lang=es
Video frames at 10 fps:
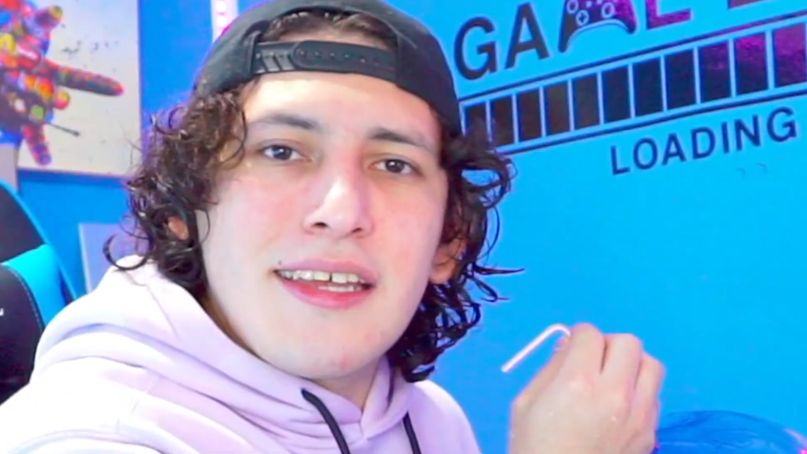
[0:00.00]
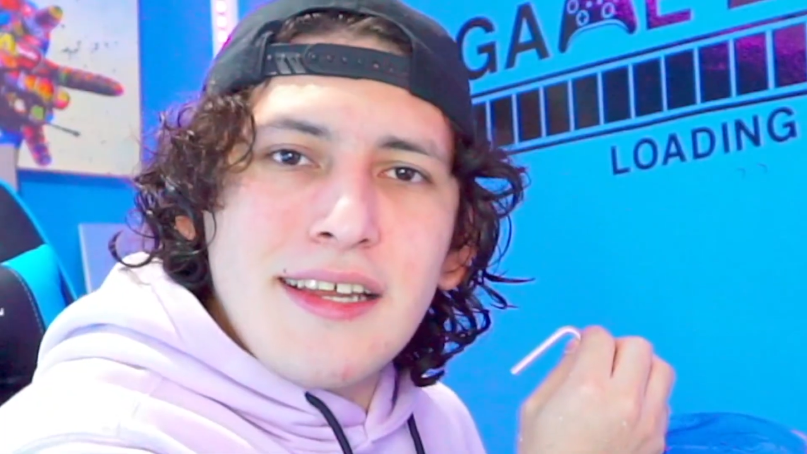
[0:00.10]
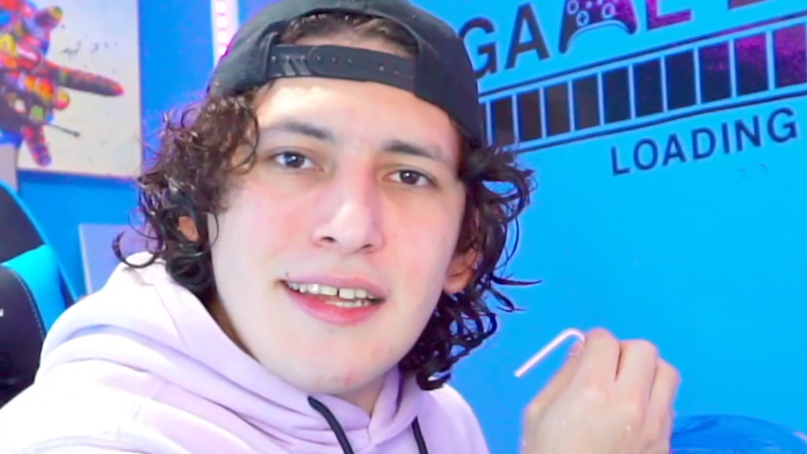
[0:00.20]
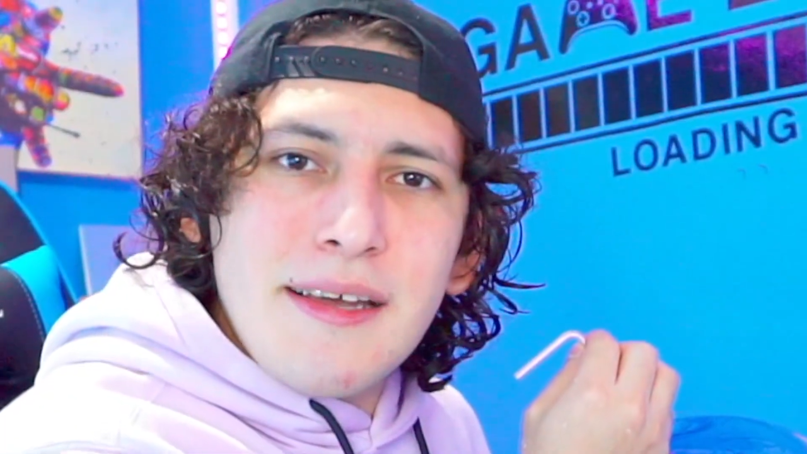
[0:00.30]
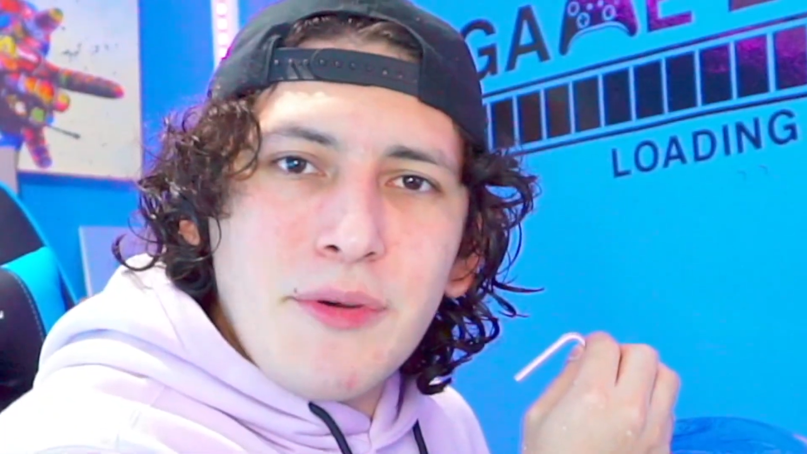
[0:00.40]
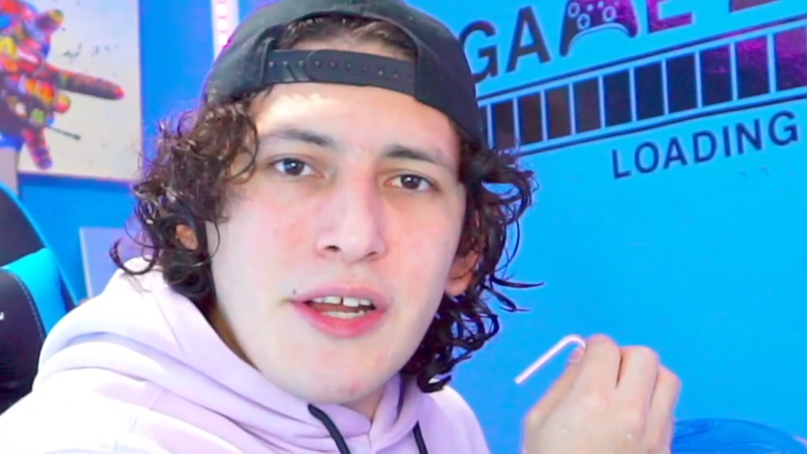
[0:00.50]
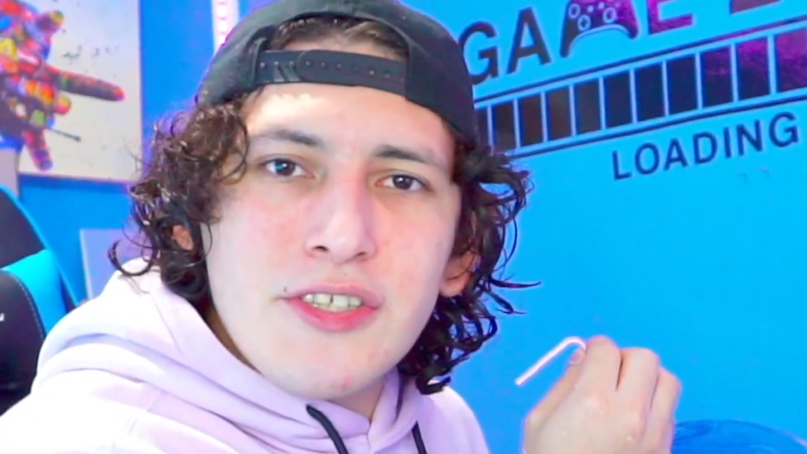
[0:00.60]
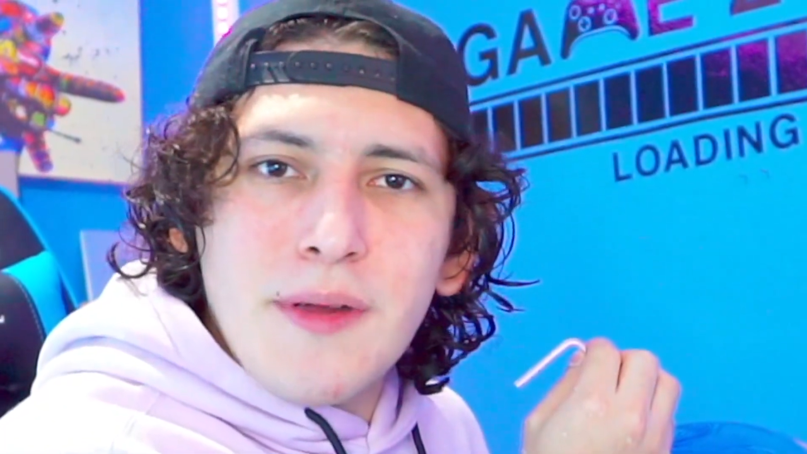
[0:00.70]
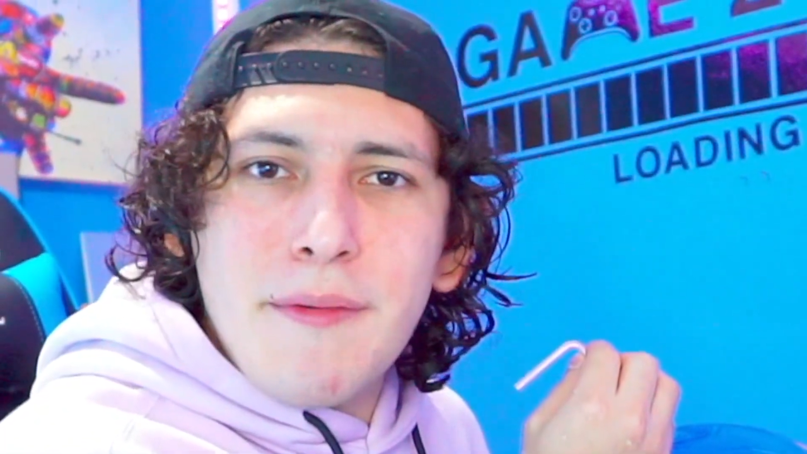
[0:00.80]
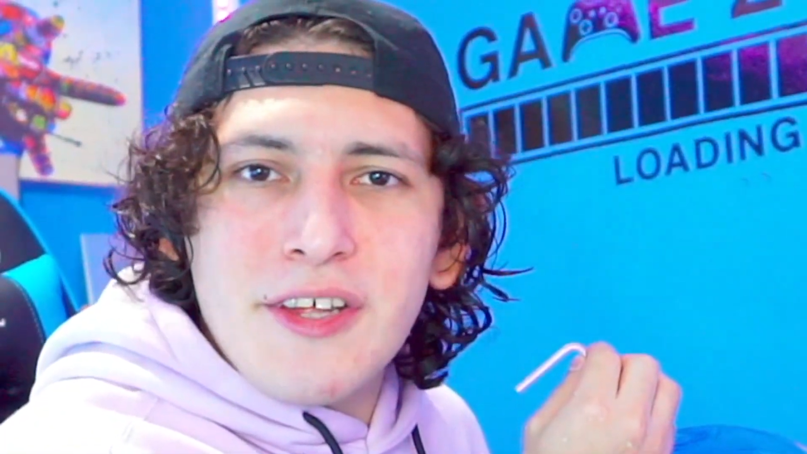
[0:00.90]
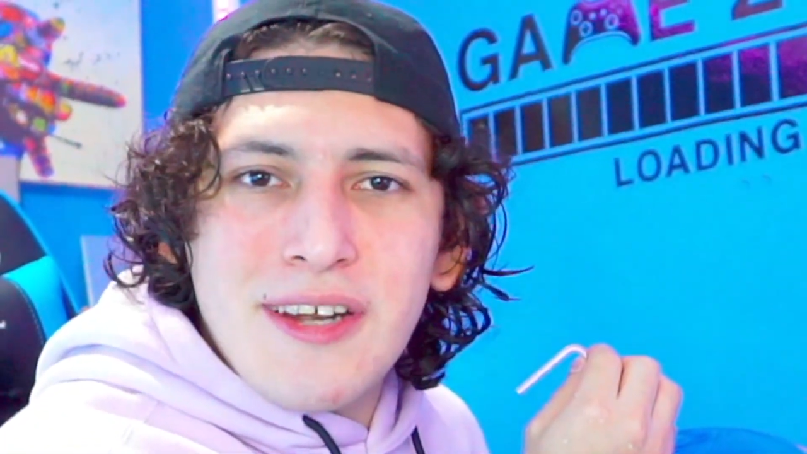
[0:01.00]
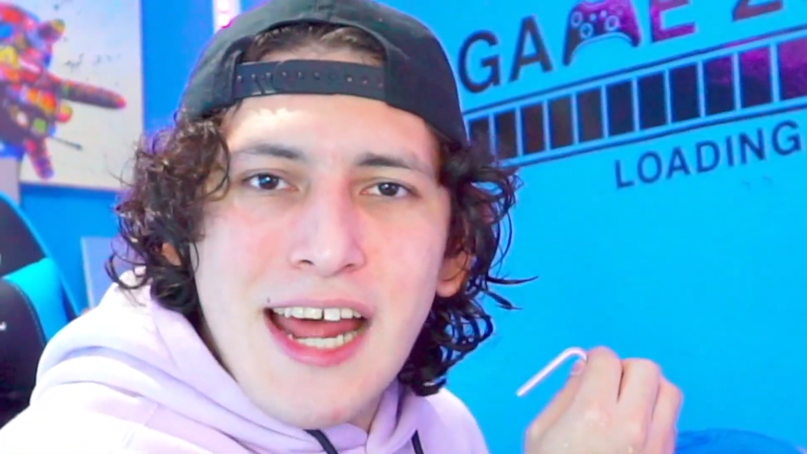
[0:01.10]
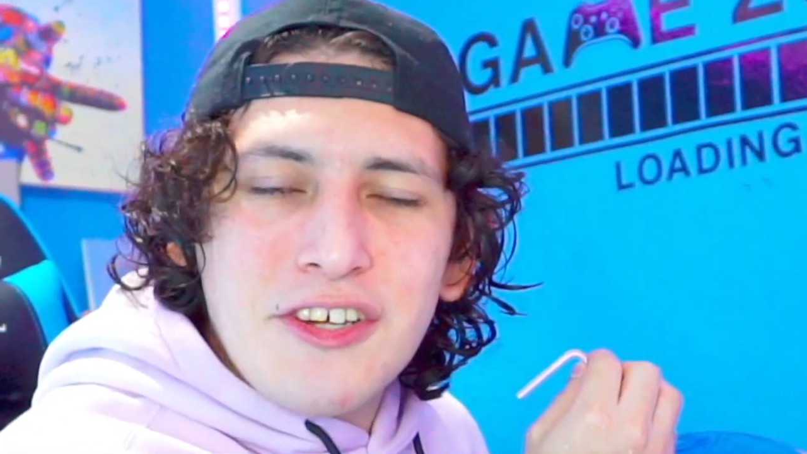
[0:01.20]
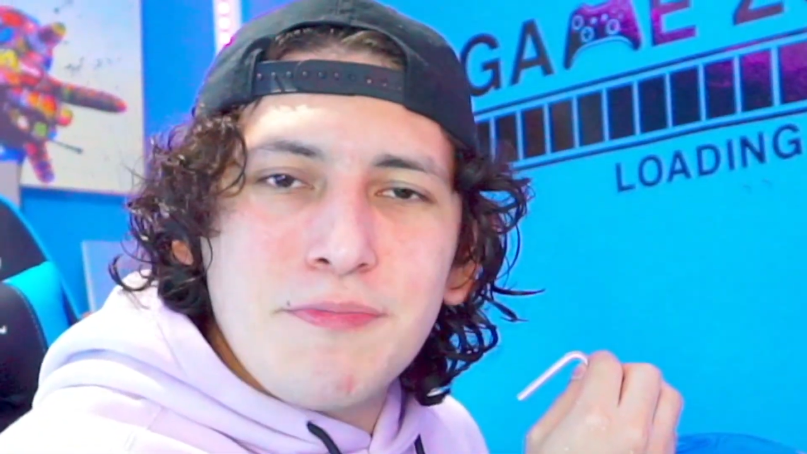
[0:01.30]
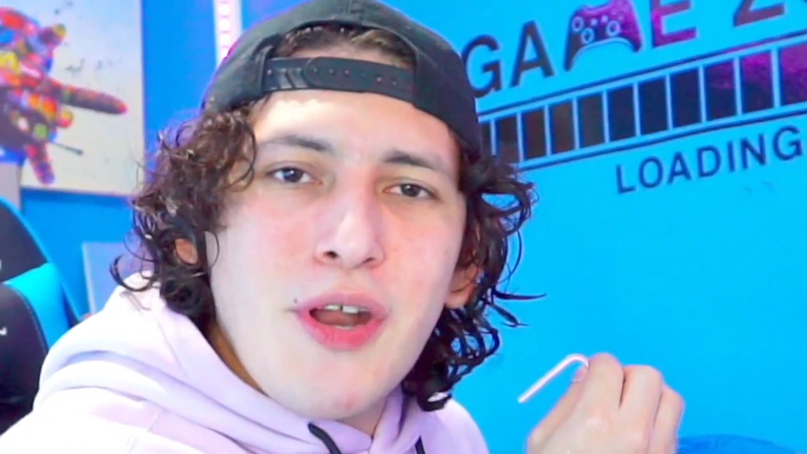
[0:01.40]
Ya tenía tiempo que no subía
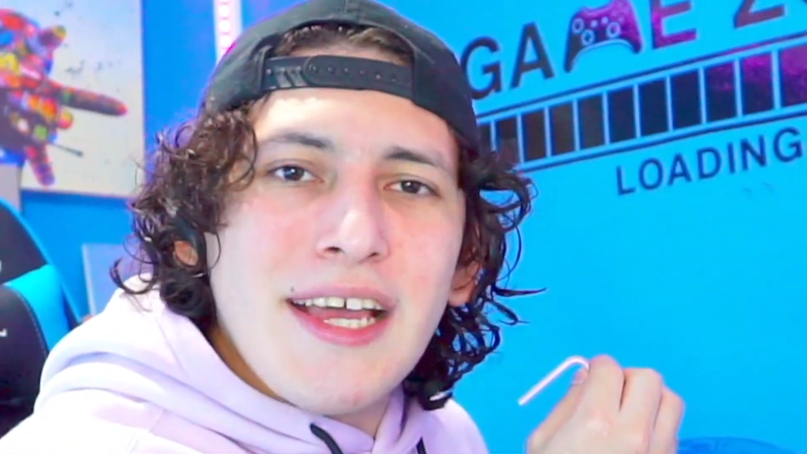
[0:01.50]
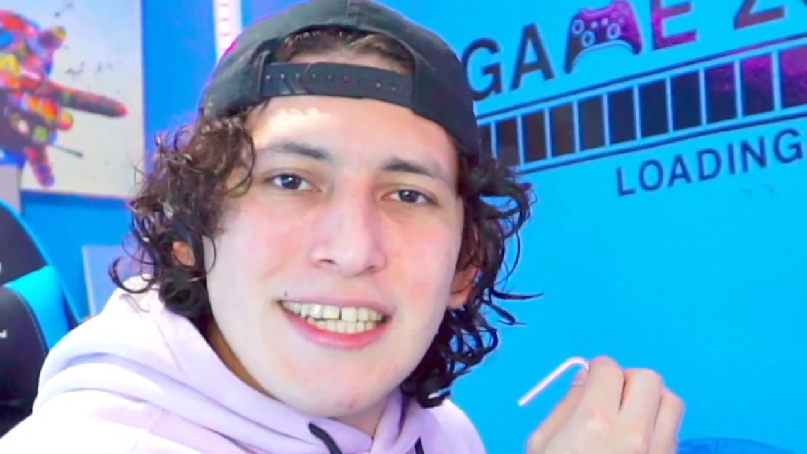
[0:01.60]
videos largos,